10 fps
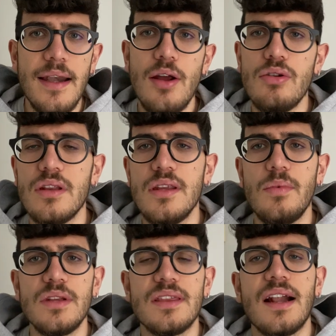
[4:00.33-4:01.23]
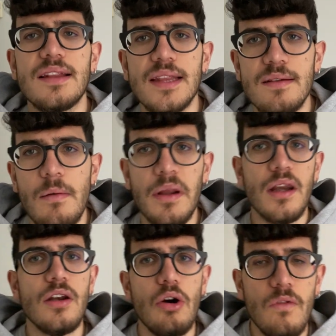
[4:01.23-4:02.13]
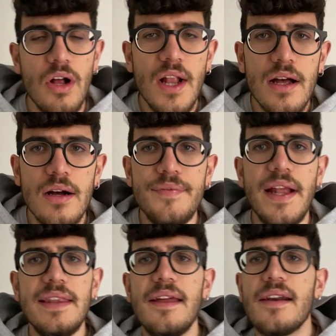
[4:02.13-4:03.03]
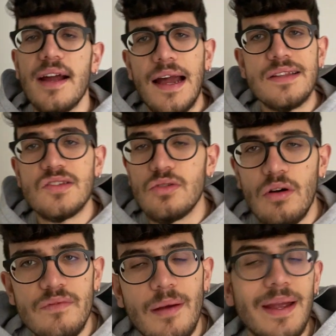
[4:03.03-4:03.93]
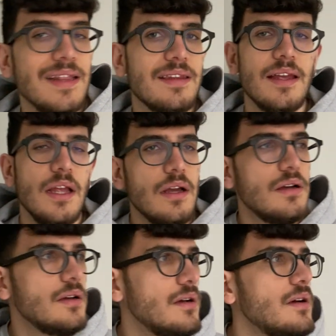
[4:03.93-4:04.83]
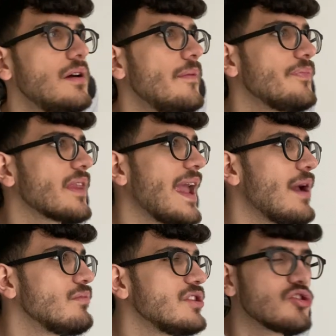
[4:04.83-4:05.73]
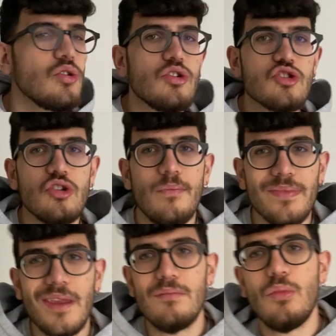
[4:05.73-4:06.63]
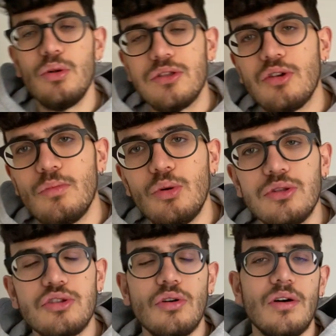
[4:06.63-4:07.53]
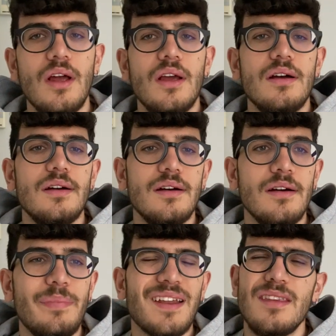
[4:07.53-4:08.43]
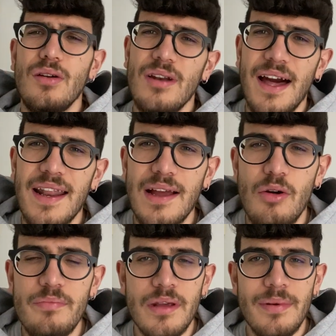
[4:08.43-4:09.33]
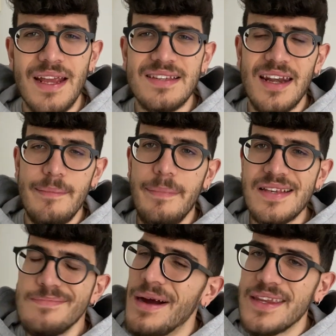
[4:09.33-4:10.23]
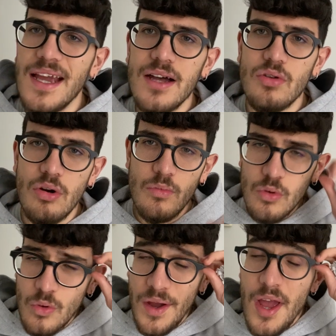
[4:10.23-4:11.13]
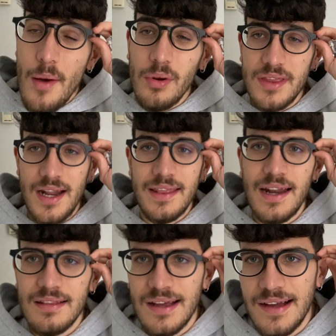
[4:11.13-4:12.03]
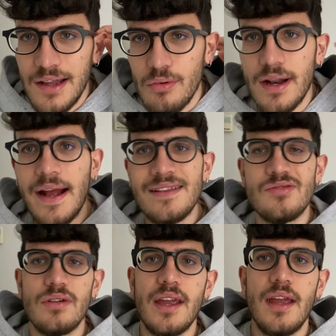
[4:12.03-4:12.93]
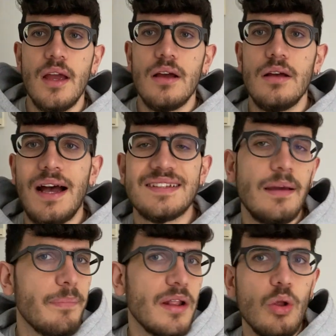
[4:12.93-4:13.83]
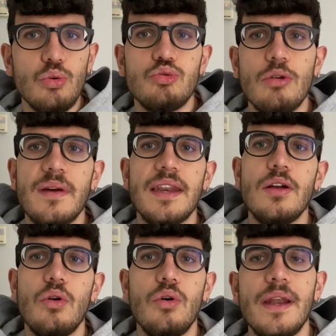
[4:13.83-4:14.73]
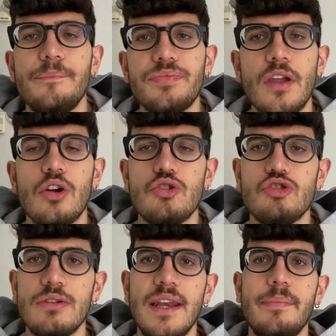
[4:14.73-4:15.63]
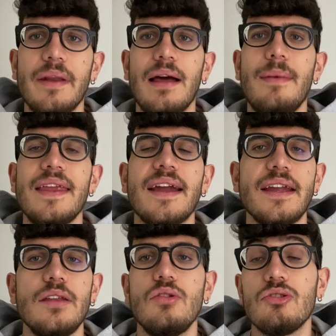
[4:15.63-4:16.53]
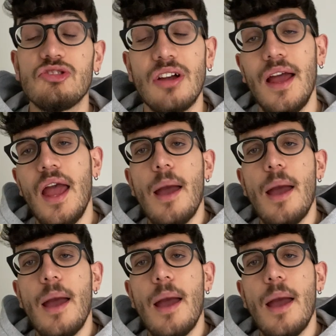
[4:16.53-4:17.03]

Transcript: lì ogni tipo di trattativa per il rinnovo eh, del, del, ragazzo. Ovviamente ehm, è un discorso molto molto eh, particolare da compiere perché sarebbe sbagliato comunque poter andare ad attaccare un ragazzo che eh, ha sempre dato tutto per i colori rossoneri e per la maglia che indossa.